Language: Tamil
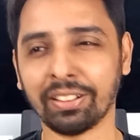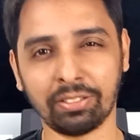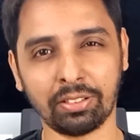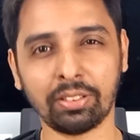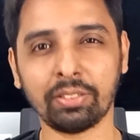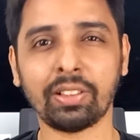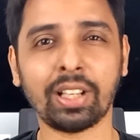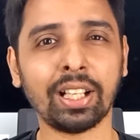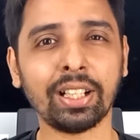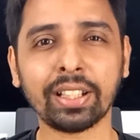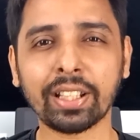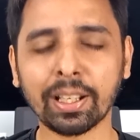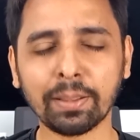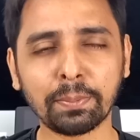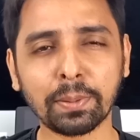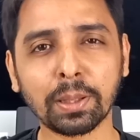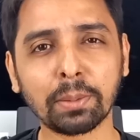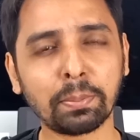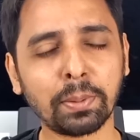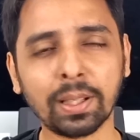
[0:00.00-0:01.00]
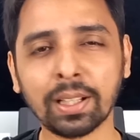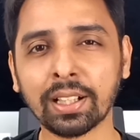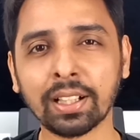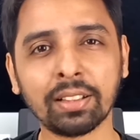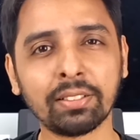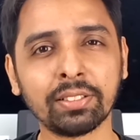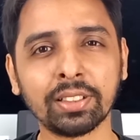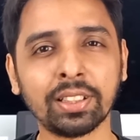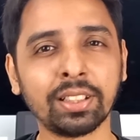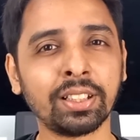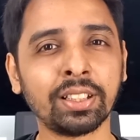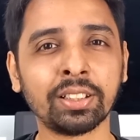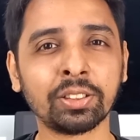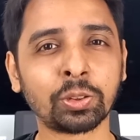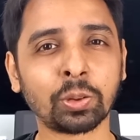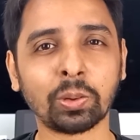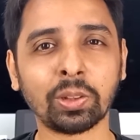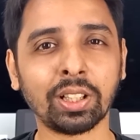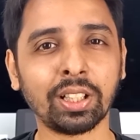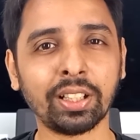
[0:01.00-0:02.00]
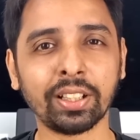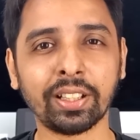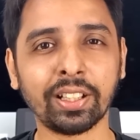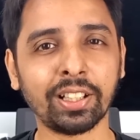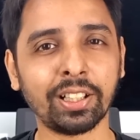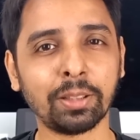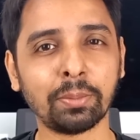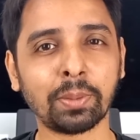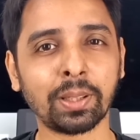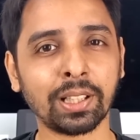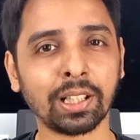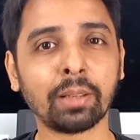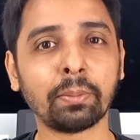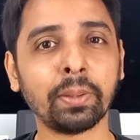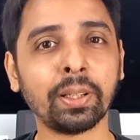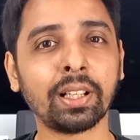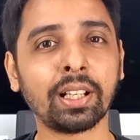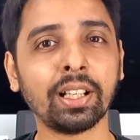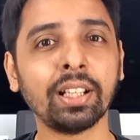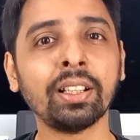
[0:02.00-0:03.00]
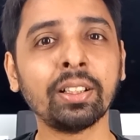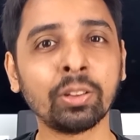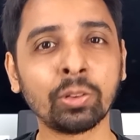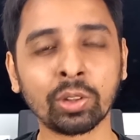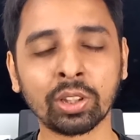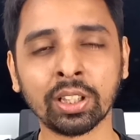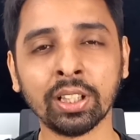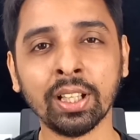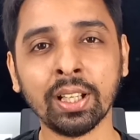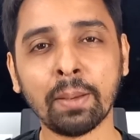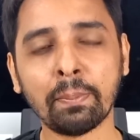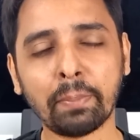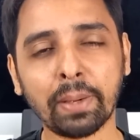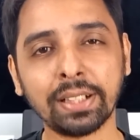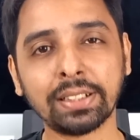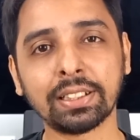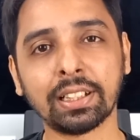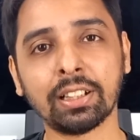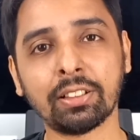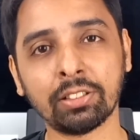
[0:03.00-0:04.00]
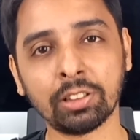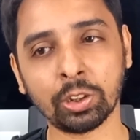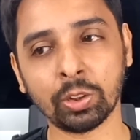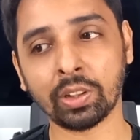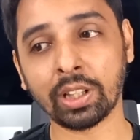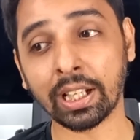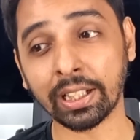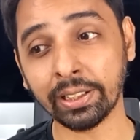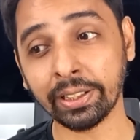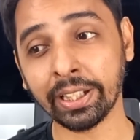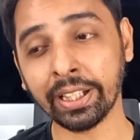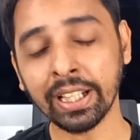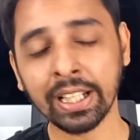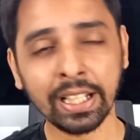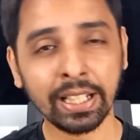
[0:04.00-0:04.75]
ஒரு வேலை கேட்பா இருப்பா ஆனால் வந்து சொன்னாலும் கேட்டுக்க மாட்டார் அப்படின்ற ஒரு மைண்ட் செட்டுக்கு வந்துடுவாங்க அது